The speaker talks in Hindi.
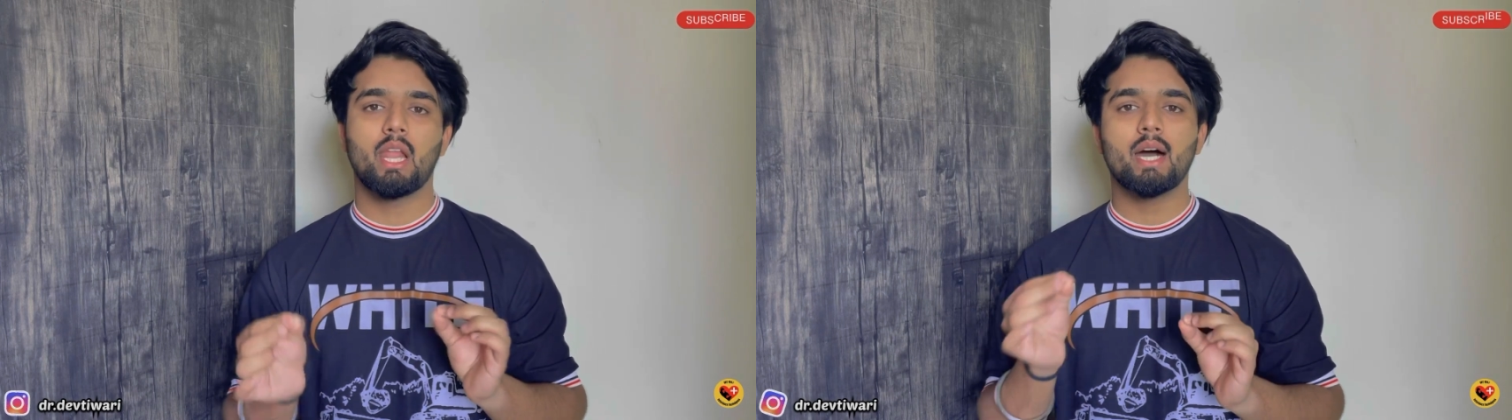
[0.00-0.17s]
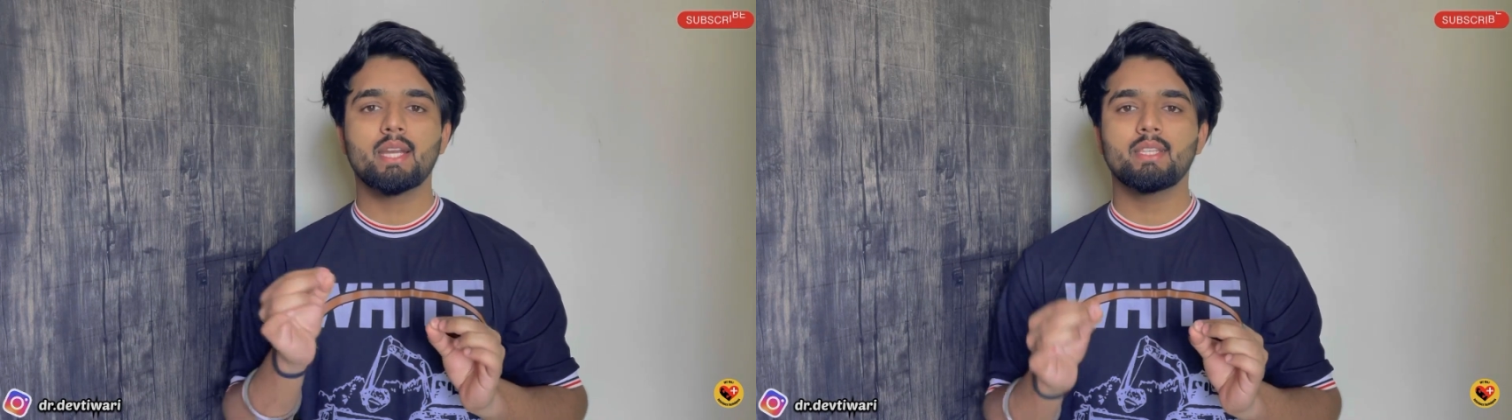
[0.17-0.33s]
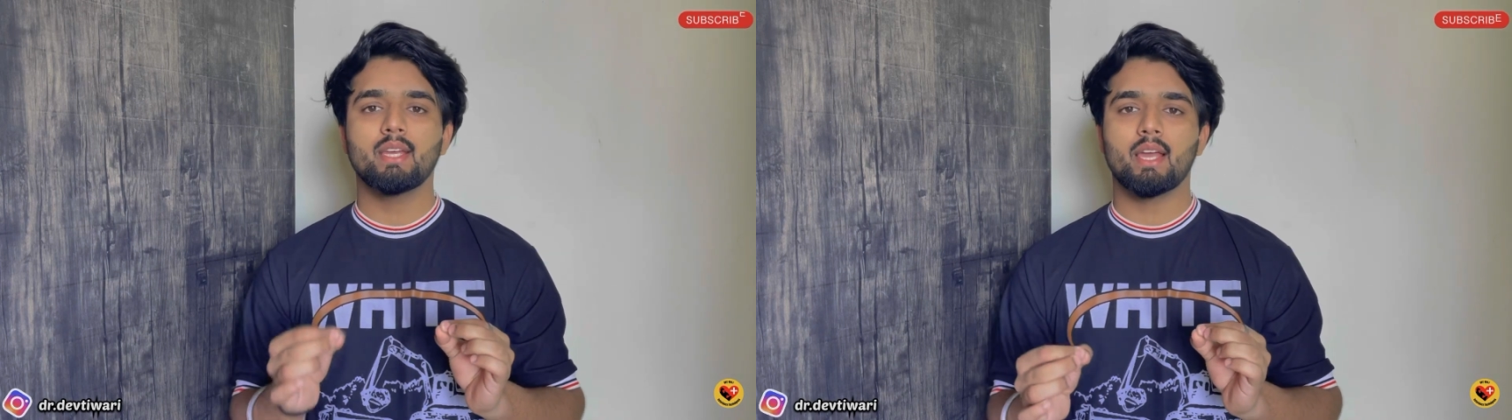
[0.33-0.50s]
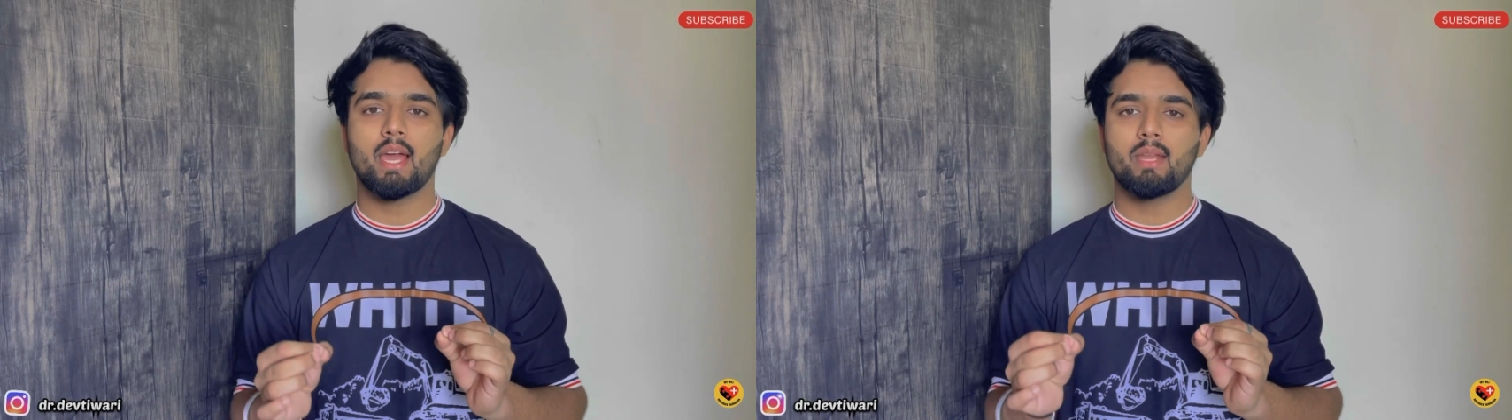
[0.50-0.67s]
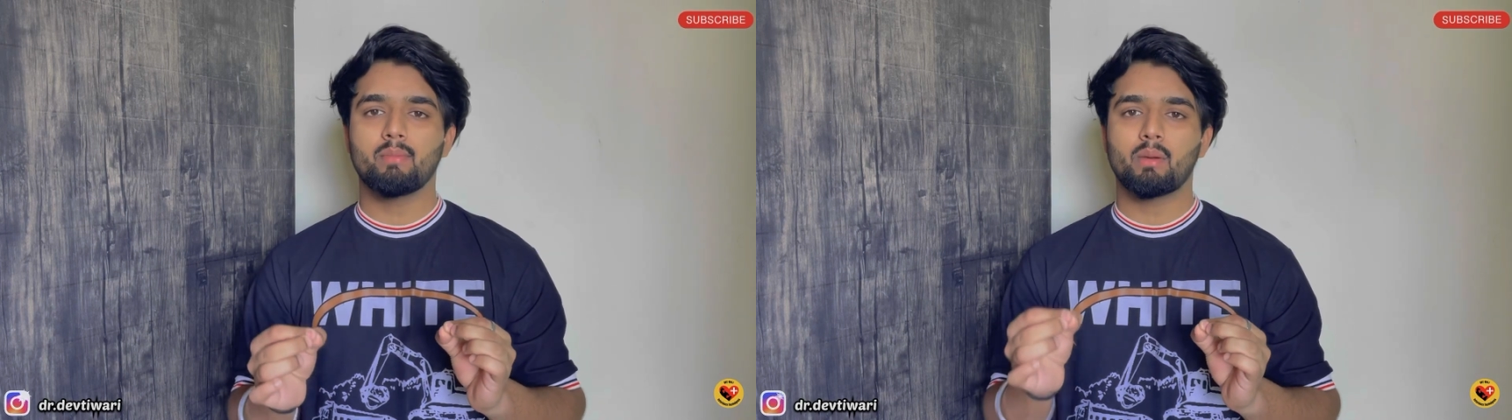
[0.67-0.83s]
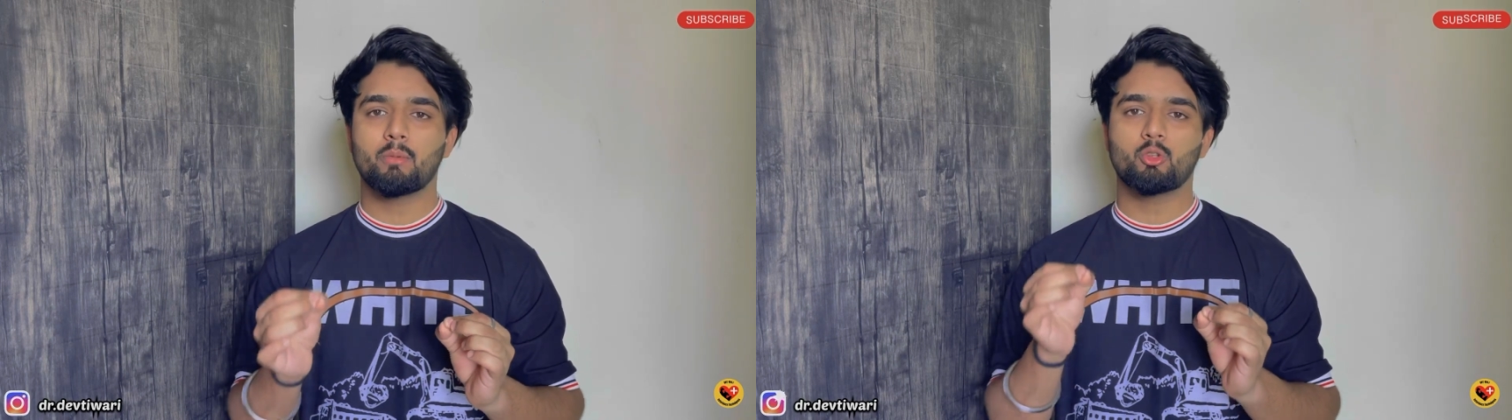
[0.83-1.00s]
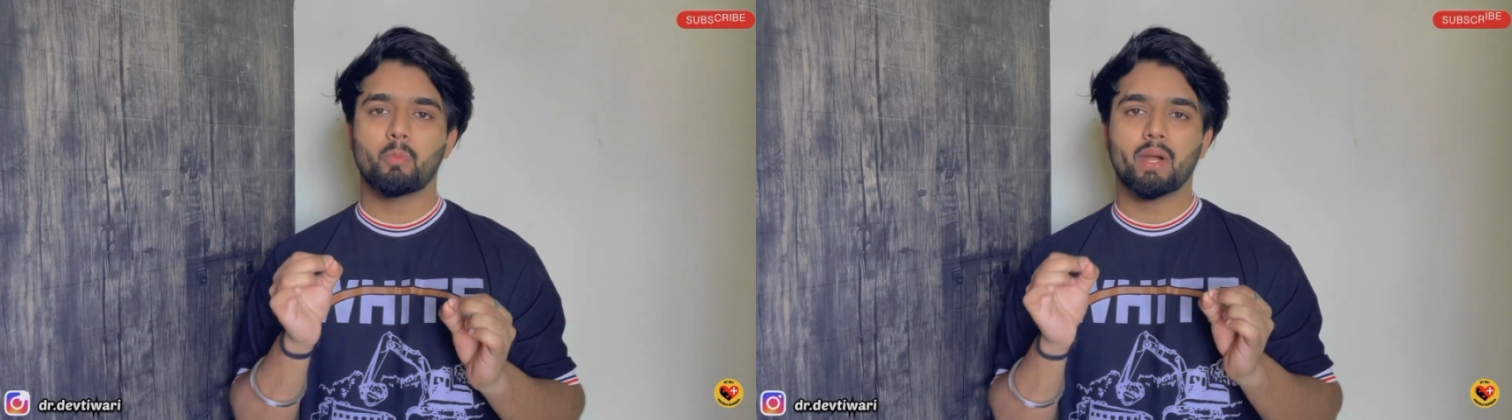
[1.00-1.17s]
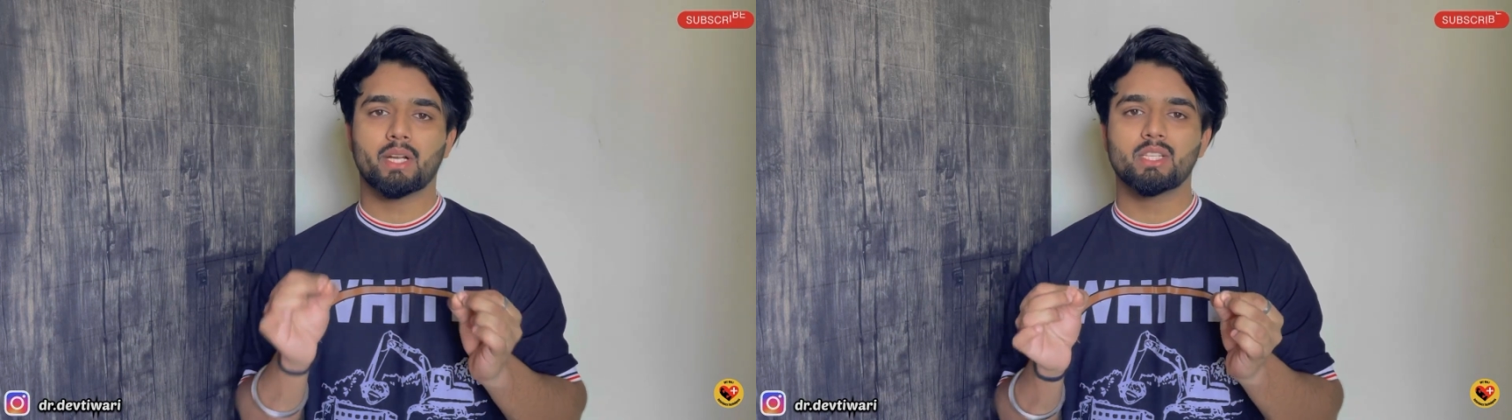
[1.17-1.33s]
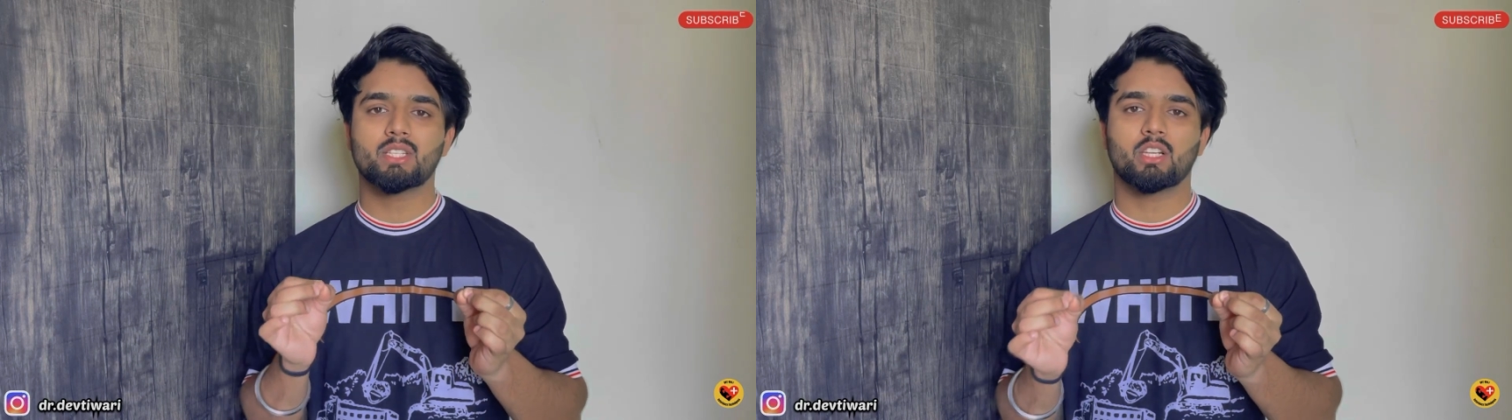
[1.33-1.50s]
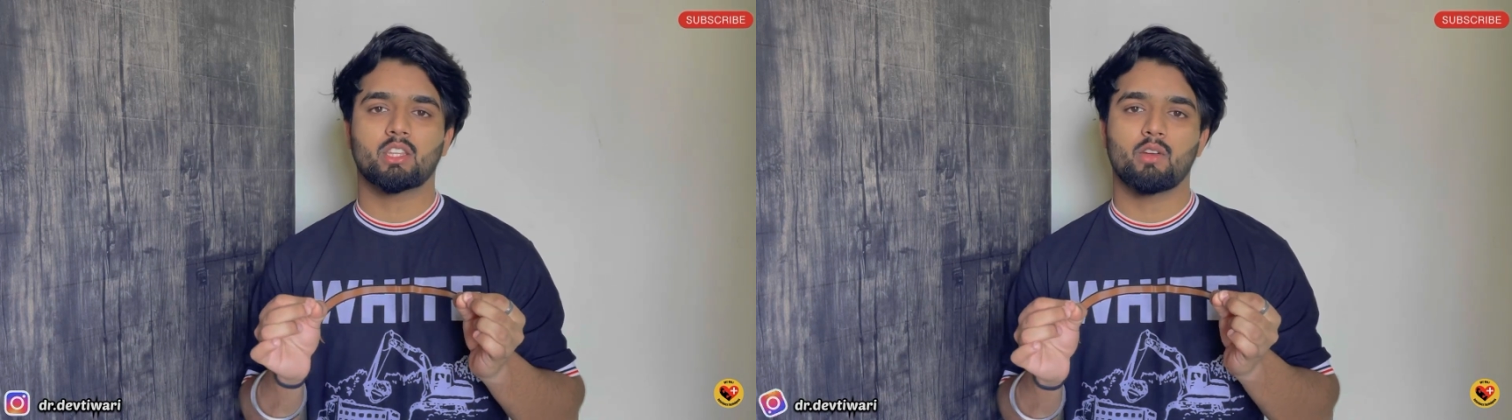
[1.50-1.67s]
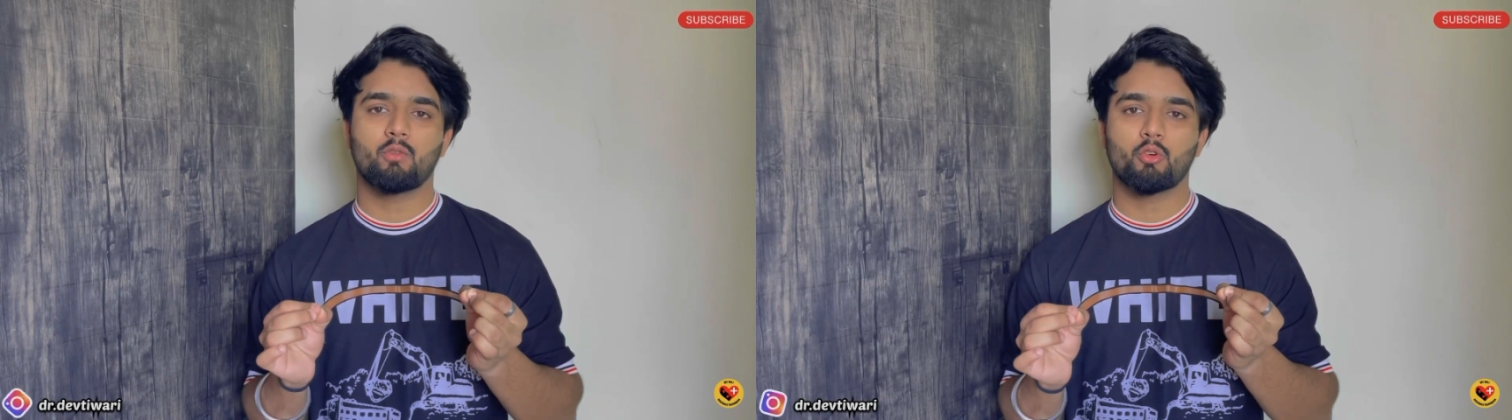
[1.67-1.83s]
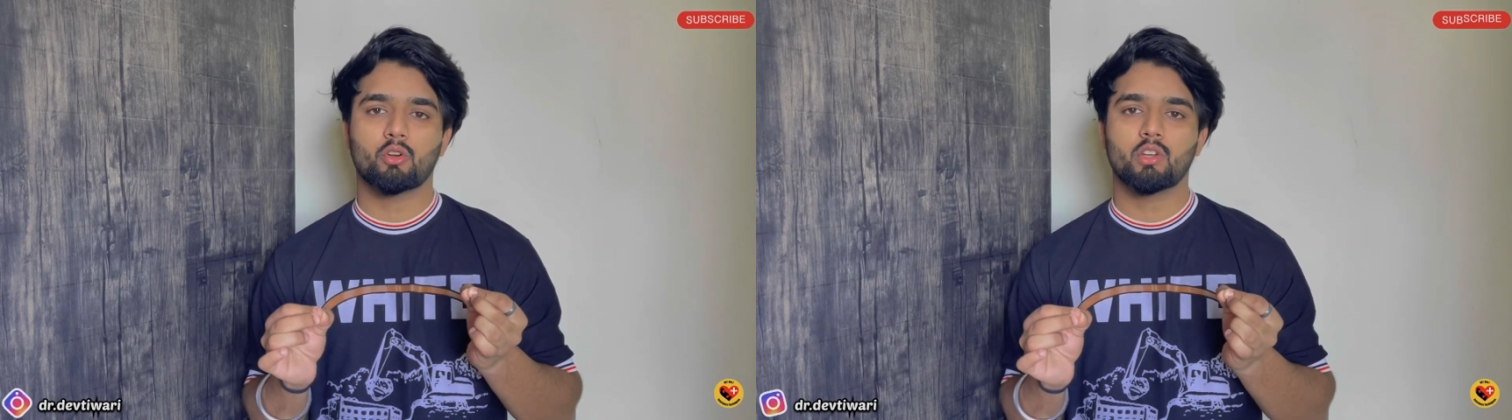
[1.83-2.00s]
लार्ज एनिमल पे जो प्रैक्टिस करते
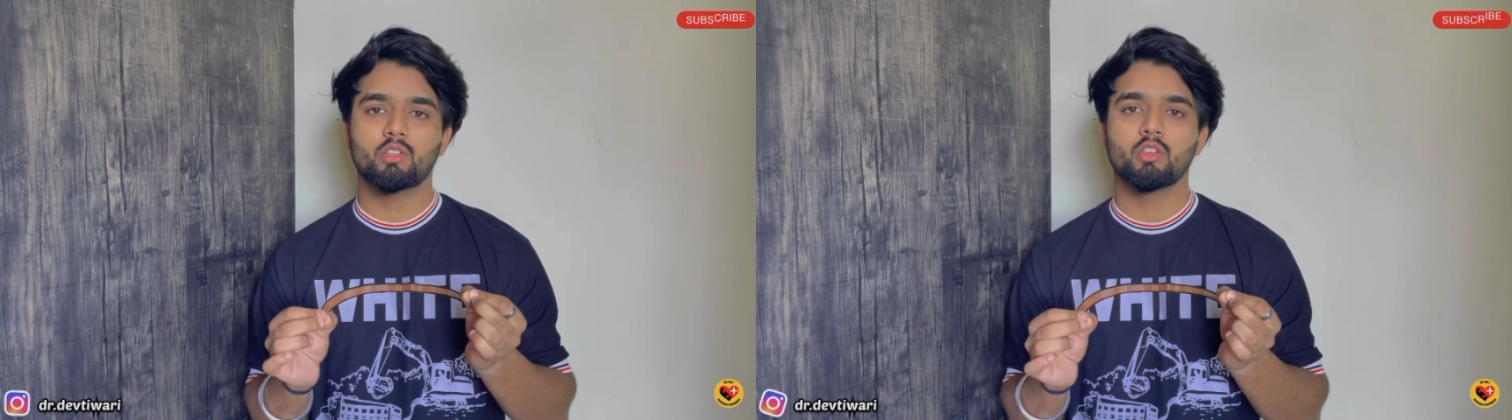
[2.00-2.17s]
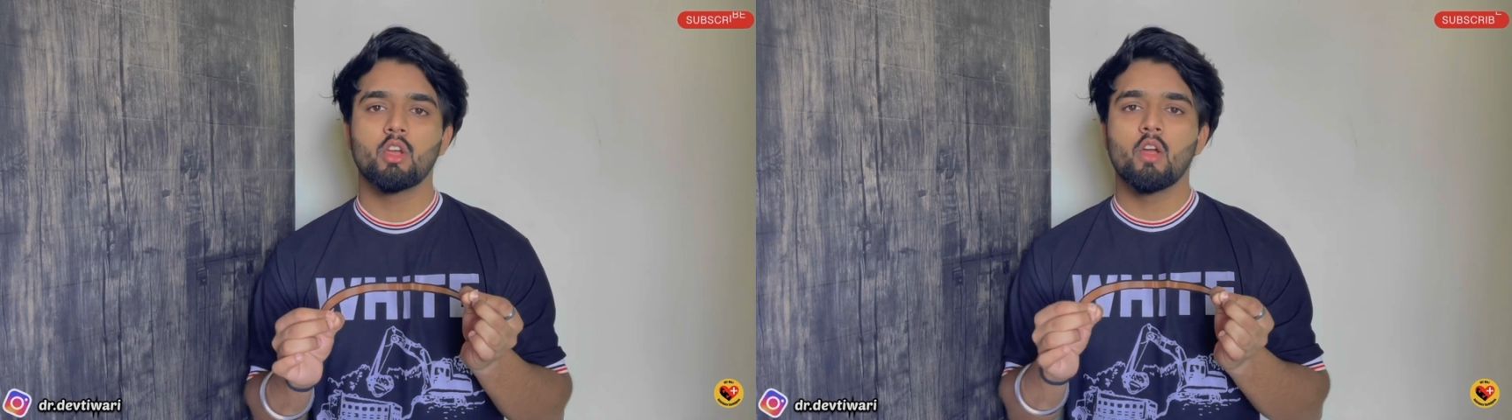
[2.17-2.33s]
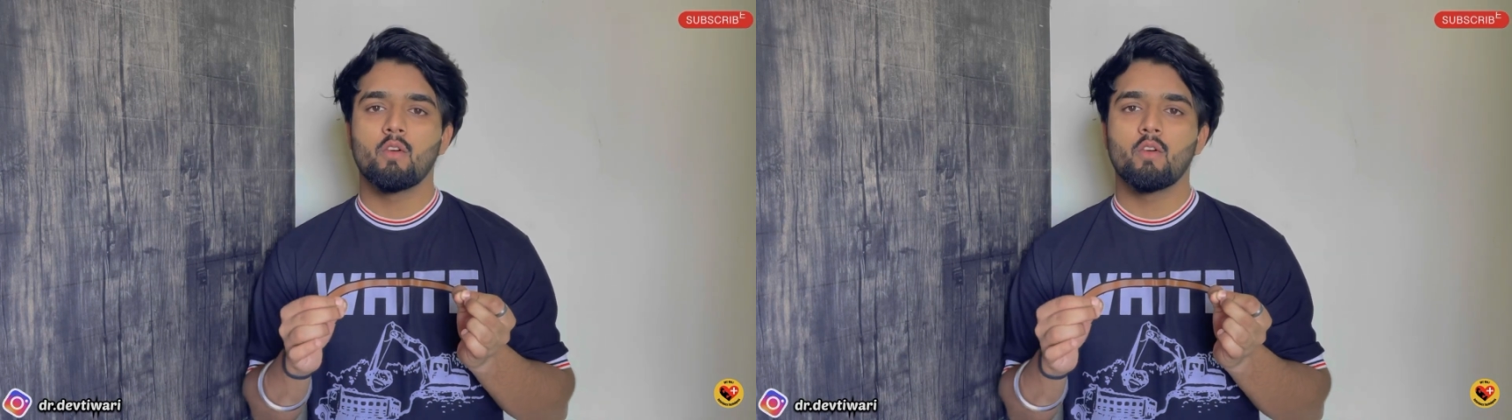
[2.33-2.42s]
हैं डॉक्टर्स